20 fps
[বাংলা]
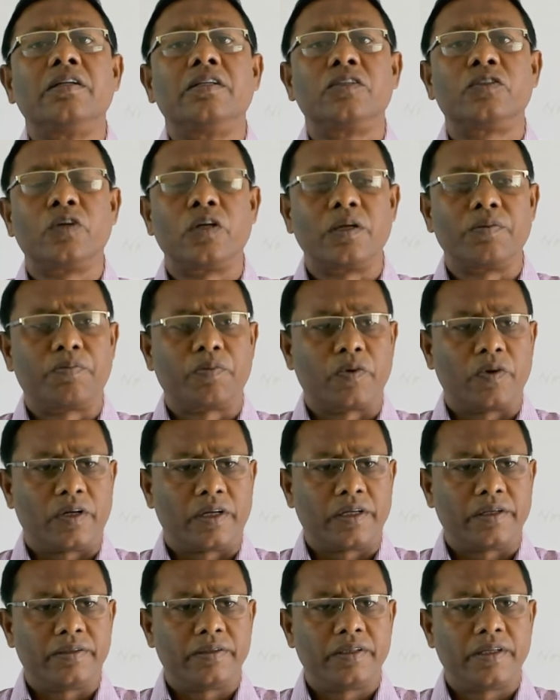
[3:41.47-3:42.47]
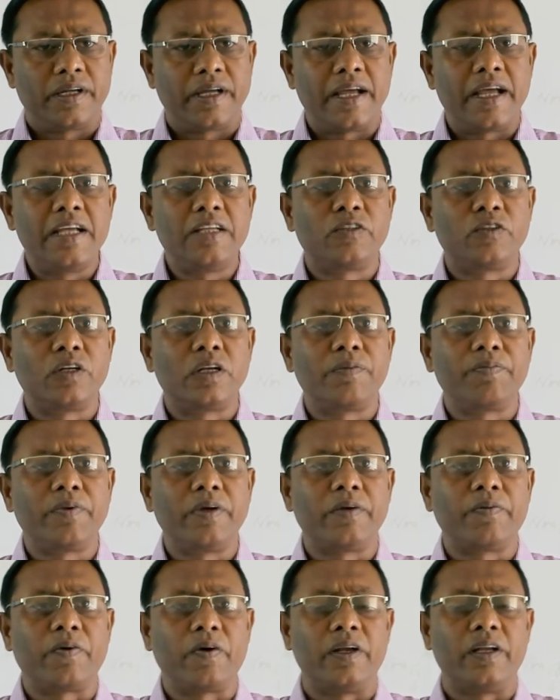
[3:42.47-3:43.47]
জরিপ করে এই জরিপের
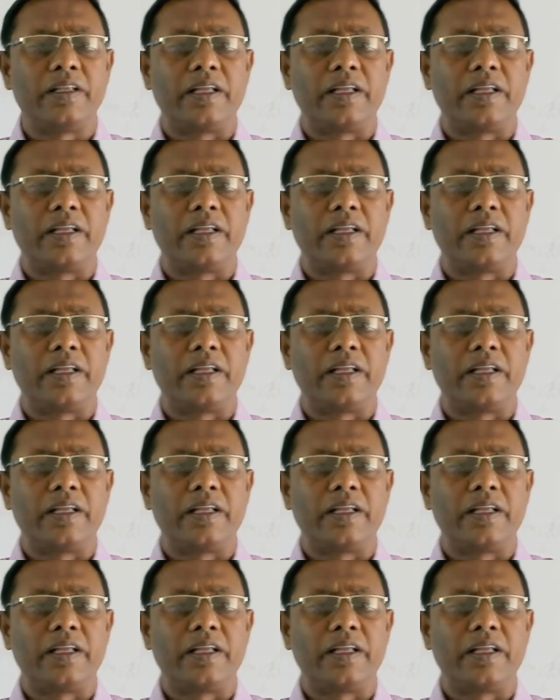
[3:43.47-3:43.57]
ফলে